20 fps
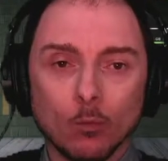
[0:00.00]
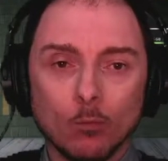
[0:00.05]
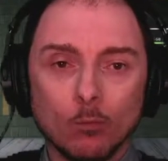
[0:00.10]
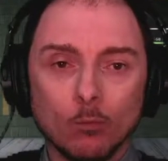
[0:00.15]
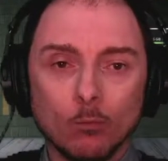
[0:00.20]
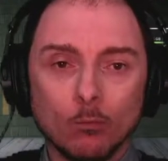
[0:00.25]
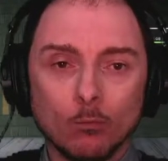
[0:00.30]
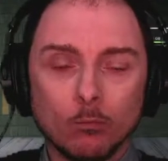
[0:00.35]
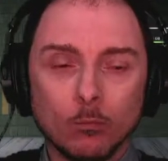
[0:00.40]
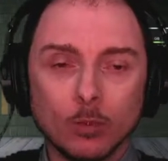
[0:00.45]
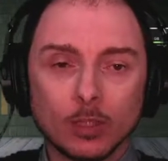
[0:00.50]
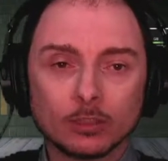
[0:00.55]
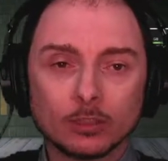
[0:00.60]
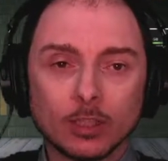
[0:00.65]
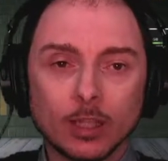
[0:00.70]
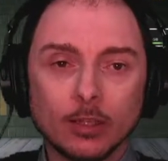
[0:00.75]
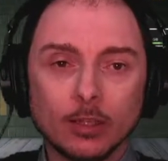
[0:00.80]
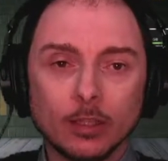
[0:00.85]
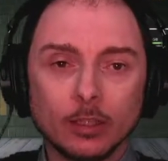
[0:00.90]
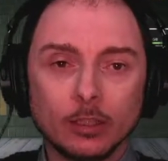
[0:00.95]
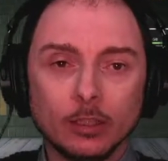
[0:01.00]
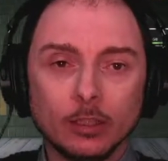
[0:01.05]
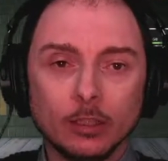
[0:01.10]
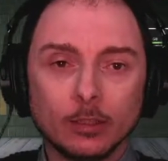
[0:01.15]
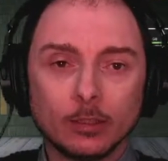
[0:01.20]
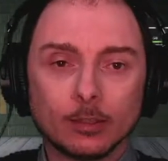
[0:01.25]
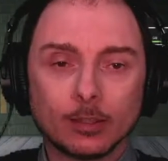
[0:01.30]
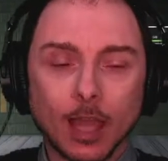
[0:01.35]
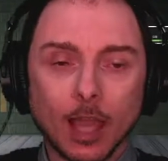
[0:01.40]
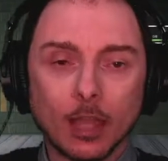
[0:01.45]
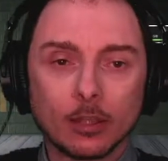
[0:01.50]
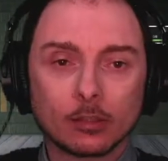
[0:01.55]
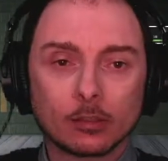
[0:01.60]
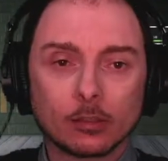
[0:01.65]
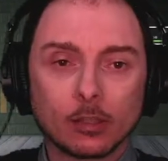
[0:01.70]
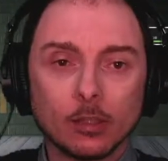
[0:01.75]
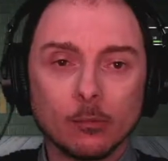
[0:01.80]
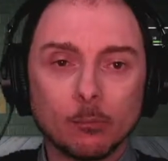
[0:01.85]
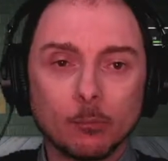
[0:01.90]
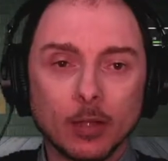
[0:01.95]
una serie di
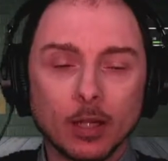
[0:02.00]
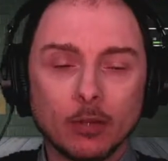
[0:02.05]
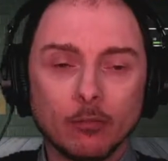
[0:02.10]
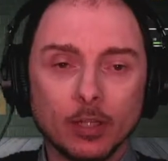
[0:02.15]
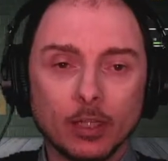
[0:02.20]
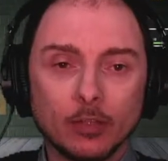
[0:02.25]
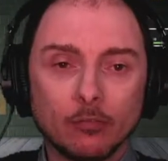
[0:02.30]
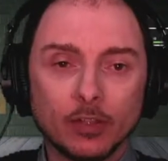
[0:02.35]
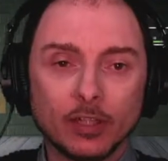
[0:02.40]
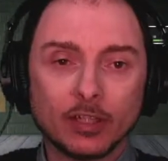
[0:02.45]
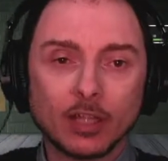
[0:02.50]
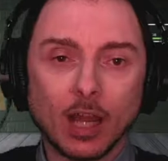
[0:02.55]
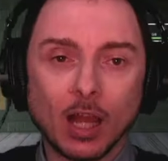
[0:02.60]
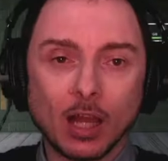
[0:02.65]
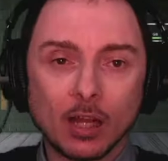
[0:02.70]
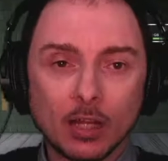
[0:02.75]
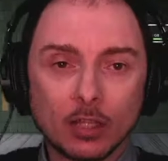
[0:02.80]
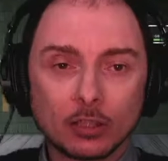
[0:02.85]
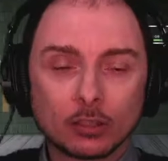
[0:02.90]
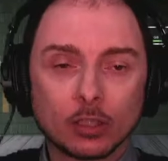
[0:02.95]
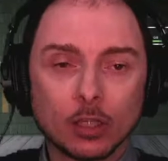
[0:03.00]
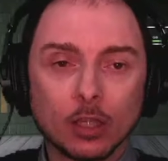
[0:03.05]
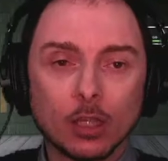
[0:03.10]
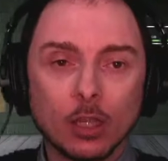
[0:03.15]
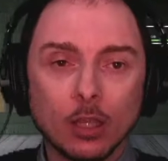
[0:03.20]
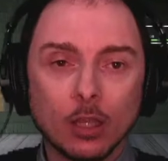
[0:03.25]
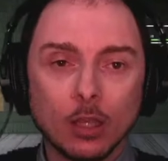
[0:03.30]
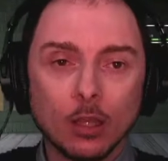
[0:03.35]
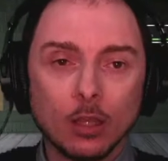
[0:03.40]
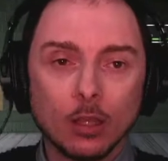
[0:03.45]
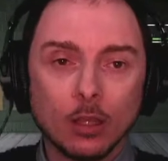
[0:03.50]
test per verificare se